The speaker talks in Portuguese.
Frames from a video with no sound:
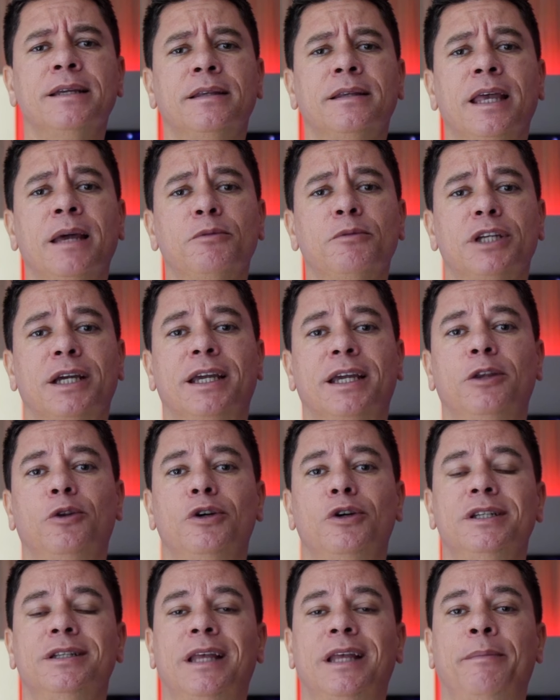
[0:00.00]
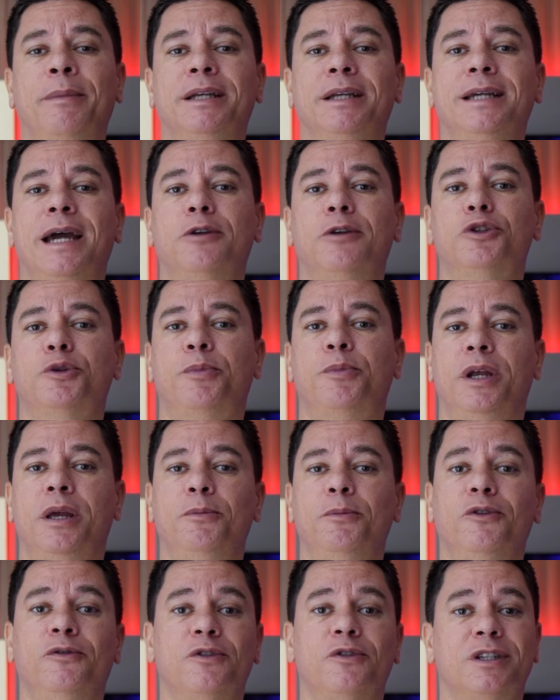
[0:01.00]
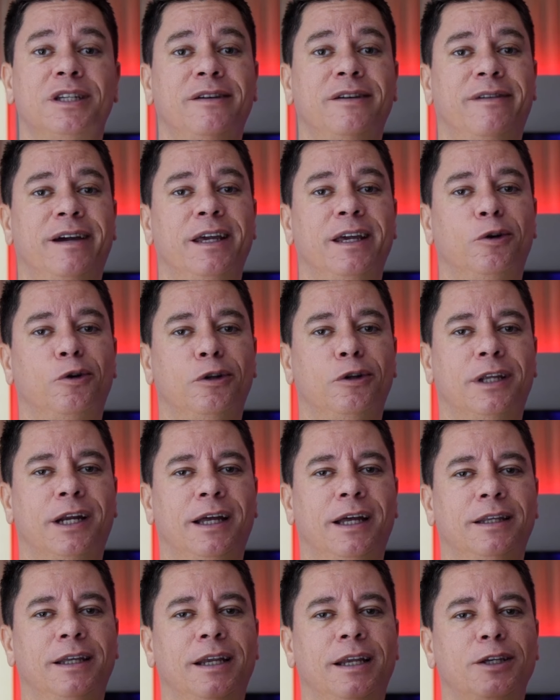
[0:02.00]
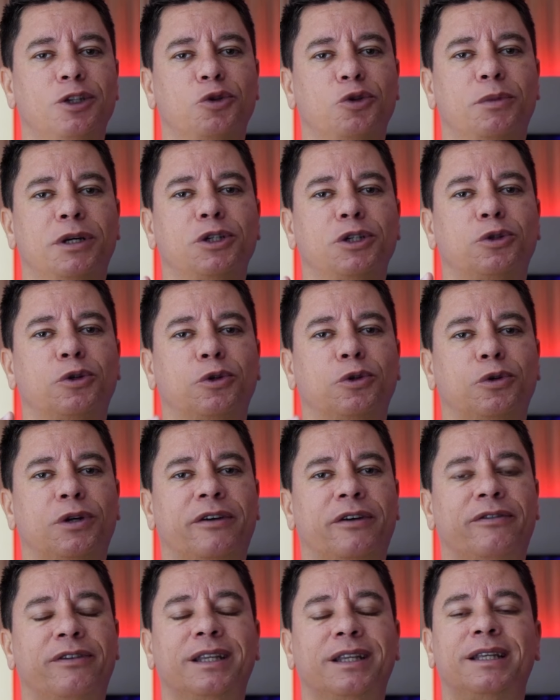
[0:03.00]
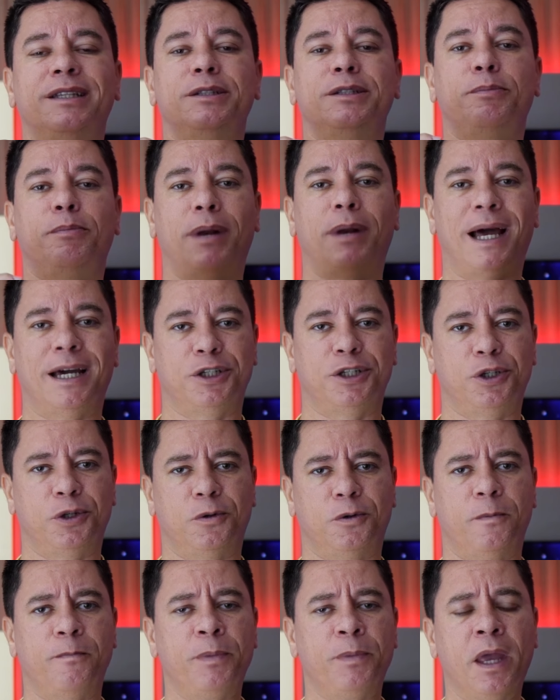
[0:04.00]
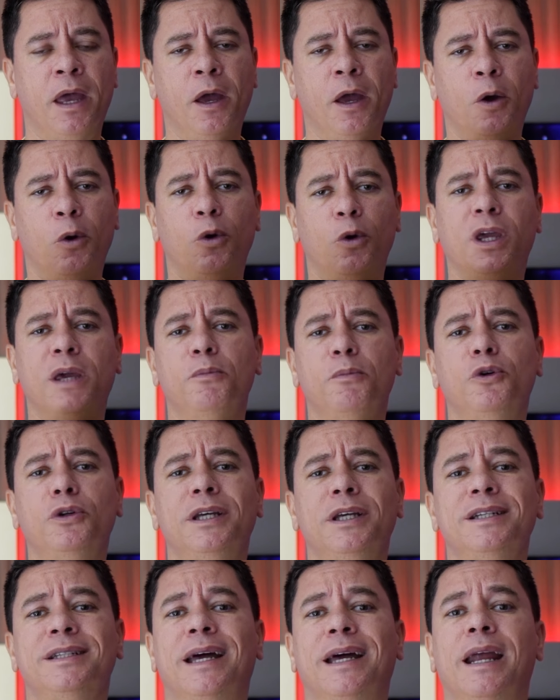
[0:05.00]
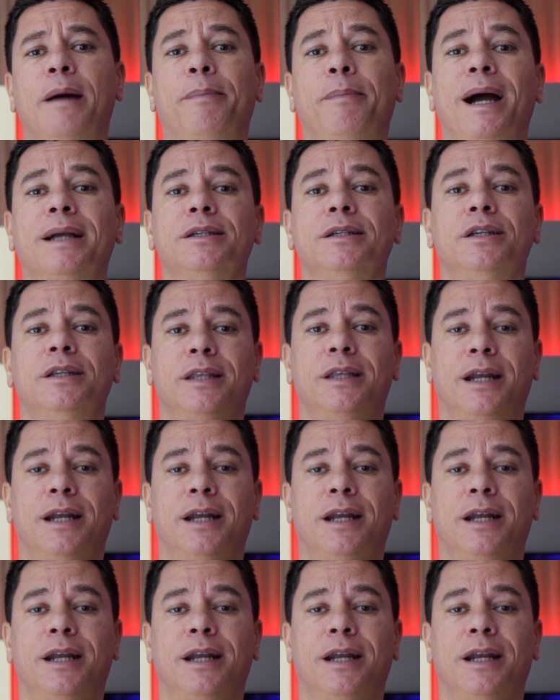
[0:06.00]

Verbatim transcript: de termos aqui dois intermediários premium, você vai encontrar neles uma estrutura feita de plástico. O que muda está na parte de